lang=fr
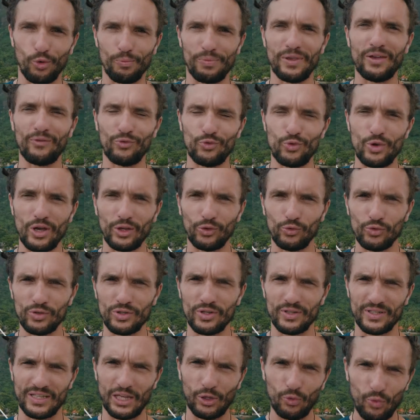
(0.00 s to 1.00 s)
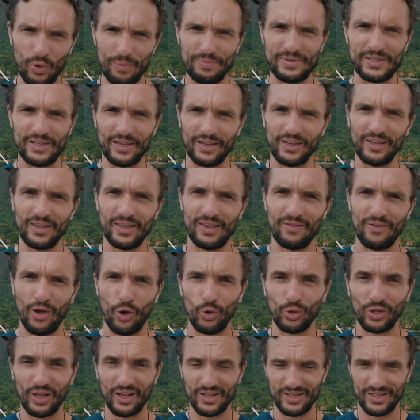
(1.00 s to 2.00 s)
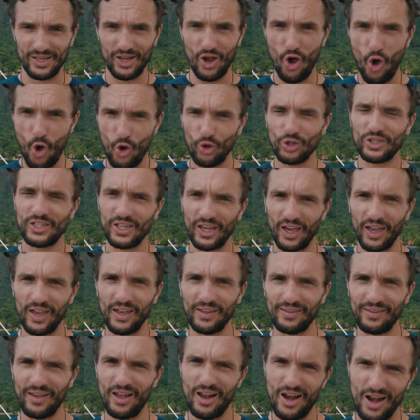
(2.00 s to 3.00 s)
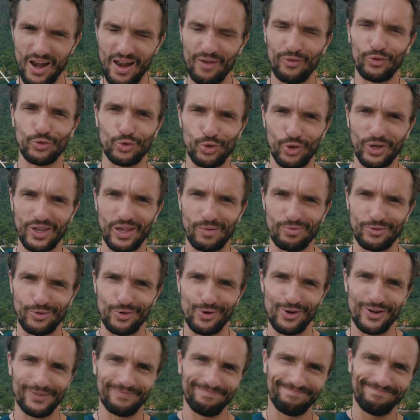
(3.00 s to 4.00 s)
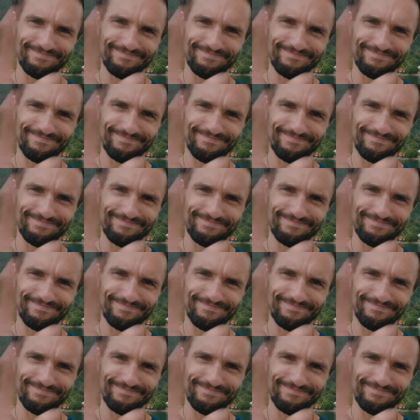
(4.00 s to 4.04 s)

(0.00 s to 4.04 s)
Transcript: Donc bienvenue à tous dans cette web-série qui va retracer en direct l'aventure capsule.